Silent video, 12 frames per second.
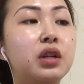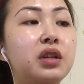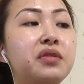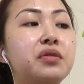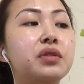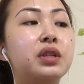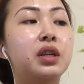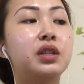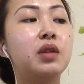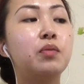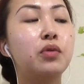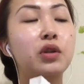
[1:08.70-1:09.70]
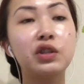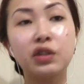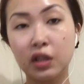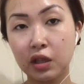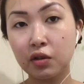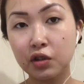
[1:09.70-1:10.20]
犬をさ散歩に連
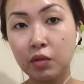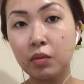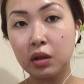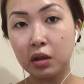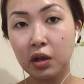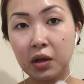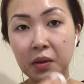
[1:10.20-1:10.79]
れてくじゃんみんな